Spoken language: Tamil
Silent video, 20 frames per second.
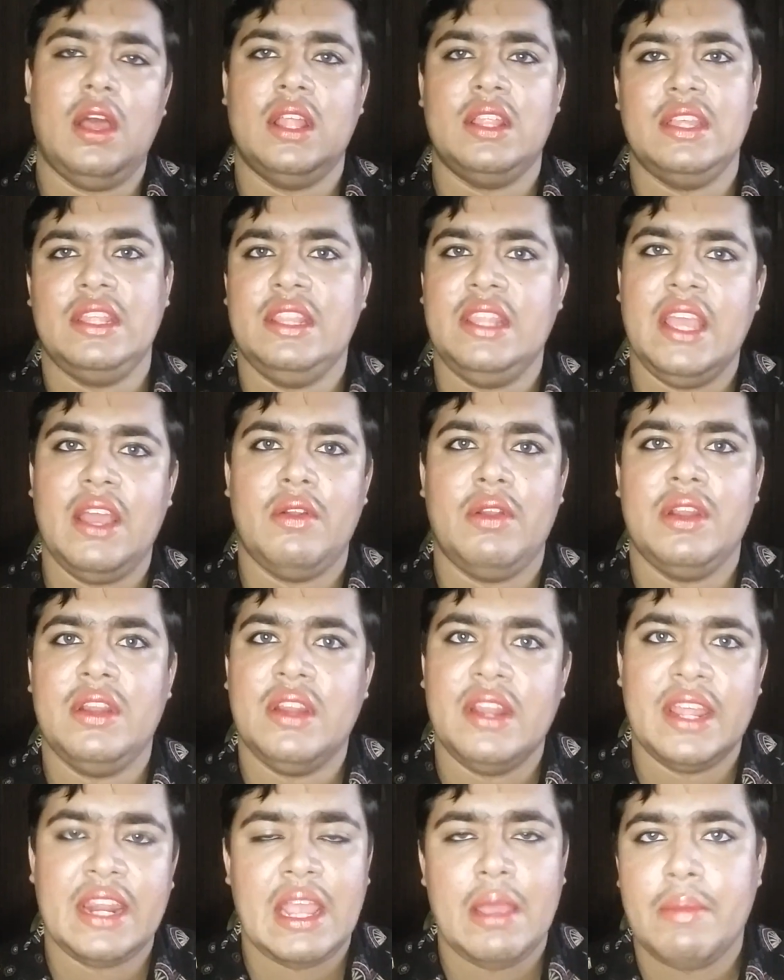அது இந்தியாவில்
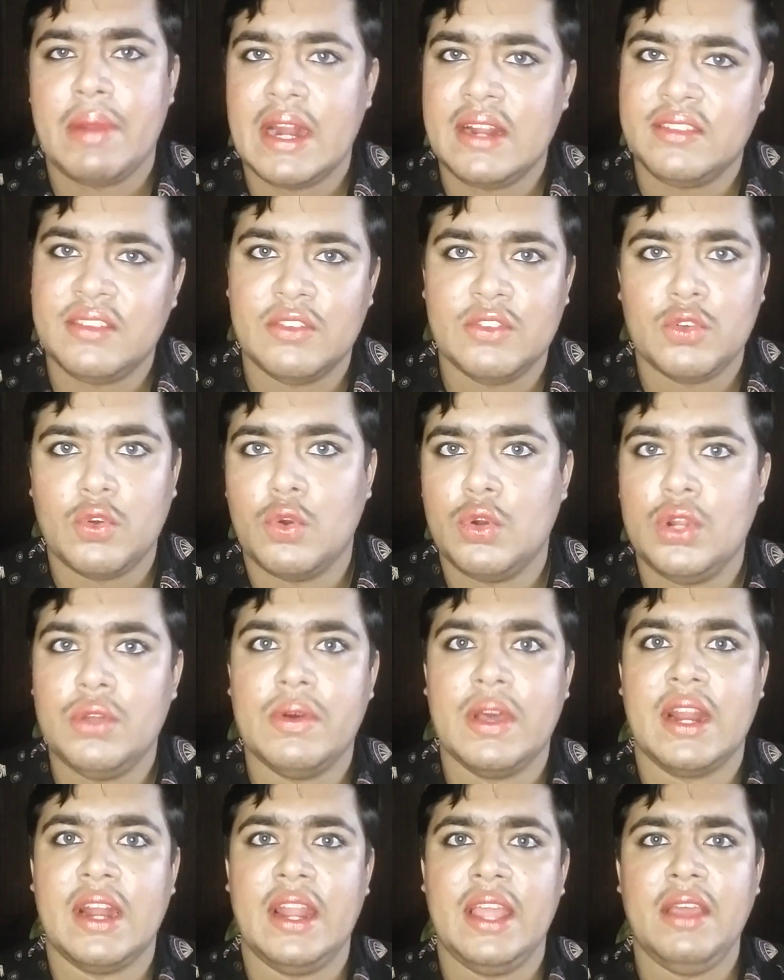இன்னும் நிறைய பிராண்ட்ஸ் வந்து கொண்டு
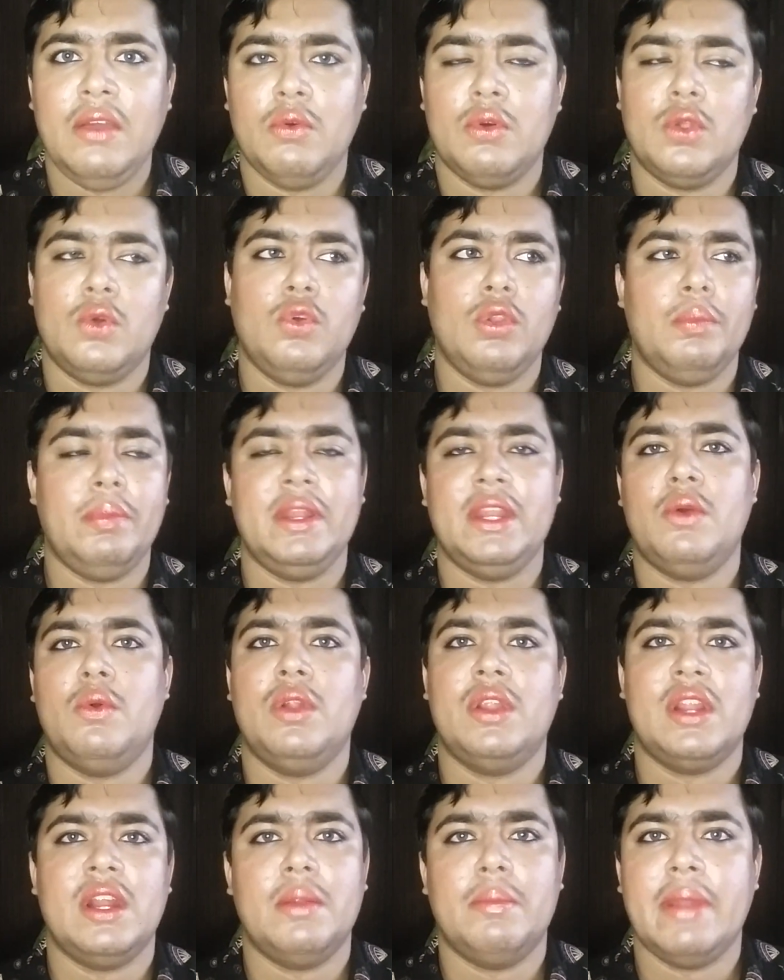வரலை ஒரு குறிப்பிட்ட
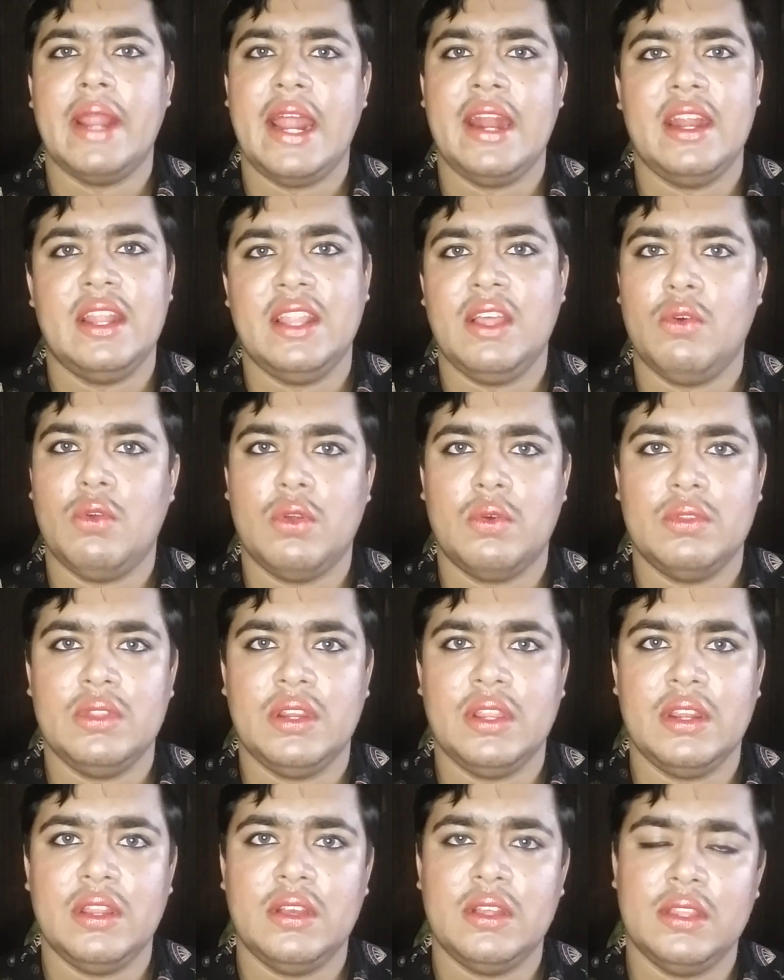ஒன்று ரெண்டு பிராண்டில் தான் உங்களுக்கு
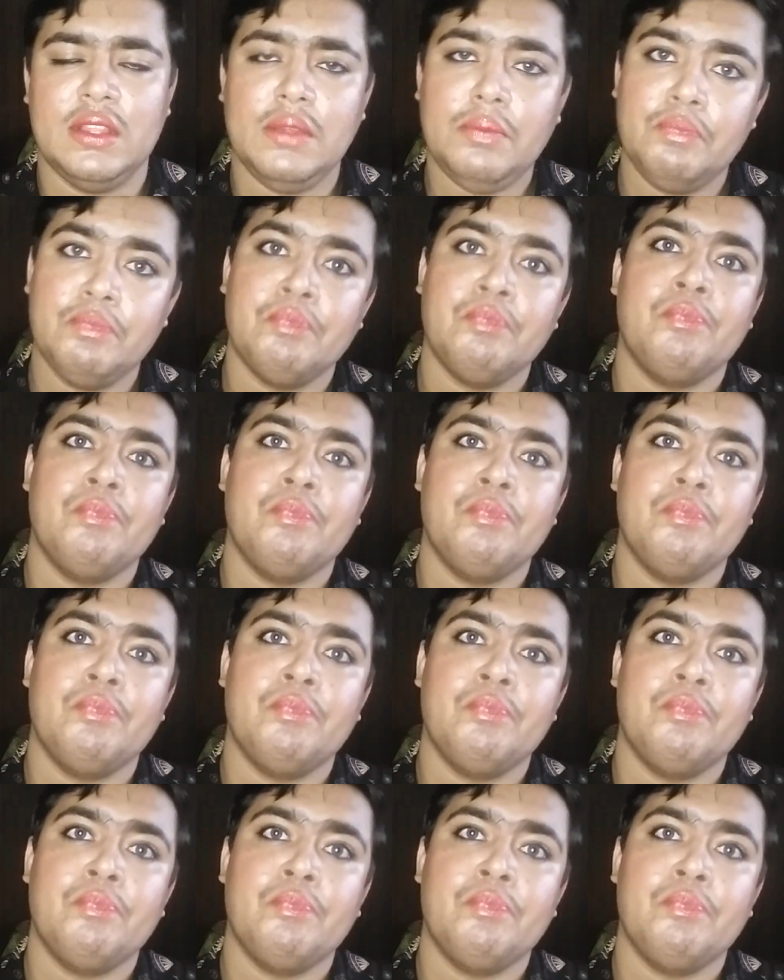வந்துட்டு இருக்குது